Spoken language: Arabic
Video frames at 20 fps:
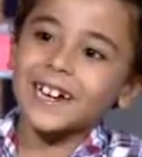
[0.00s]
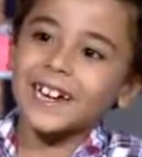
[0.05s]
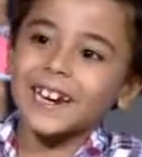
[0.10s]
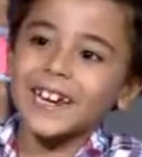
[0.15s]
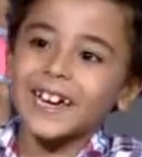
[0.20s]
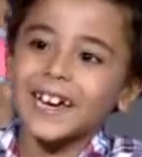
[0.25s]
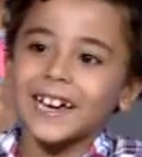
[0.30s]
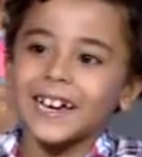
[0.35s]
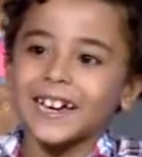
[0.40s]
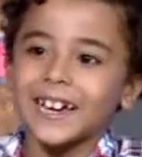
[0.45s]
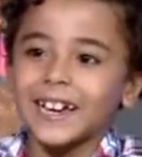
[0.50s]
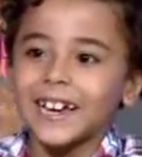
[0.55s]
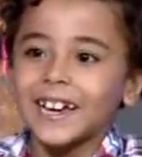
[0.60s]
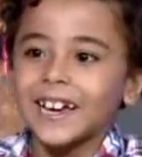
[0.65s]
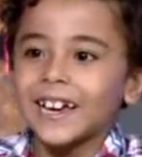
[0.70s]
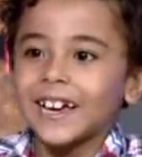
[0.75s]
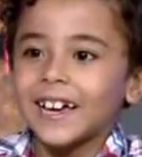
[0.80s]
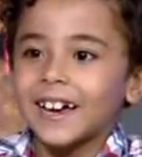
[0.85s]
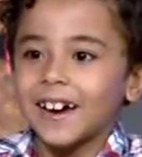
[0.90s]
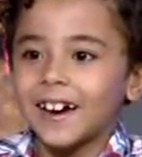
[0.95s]
على حاجه
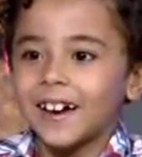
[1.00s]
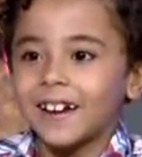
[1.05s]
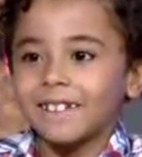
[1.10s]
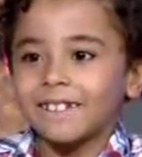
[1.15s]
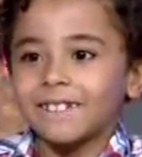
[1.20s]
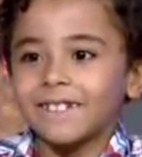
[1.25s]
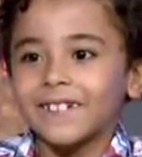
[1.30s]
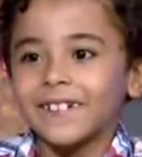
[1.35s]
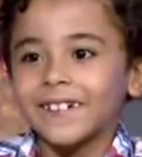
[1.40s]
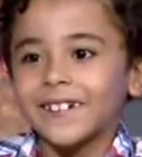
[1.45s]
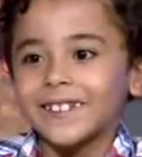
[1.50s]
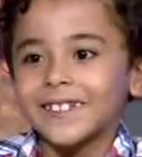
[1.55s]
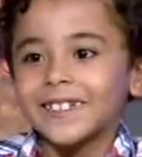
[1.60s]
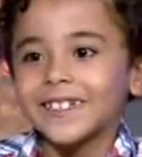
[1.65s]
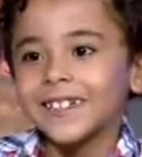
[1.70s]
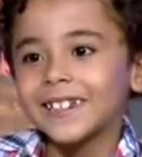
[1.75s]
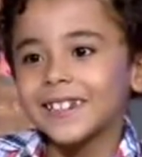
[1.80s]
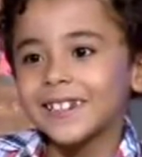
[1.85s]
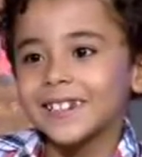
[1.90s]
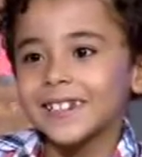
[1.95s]
على
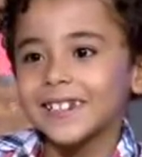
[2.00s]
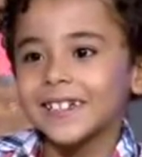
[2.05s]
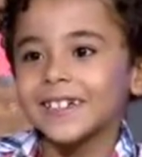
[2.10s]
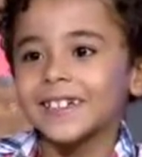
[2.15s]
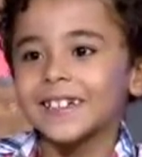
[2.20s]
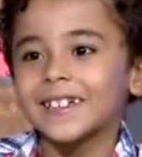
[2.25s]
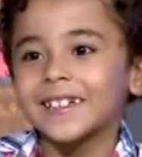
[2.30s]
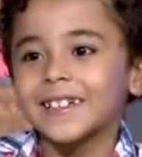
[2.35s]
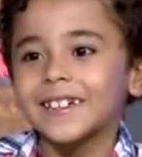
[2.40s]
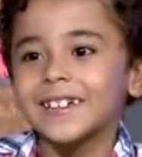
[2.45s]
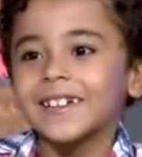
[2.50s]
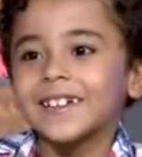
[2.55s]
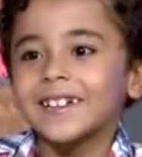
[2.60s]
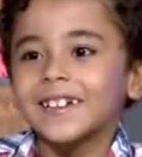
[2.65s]
مواتير ان هي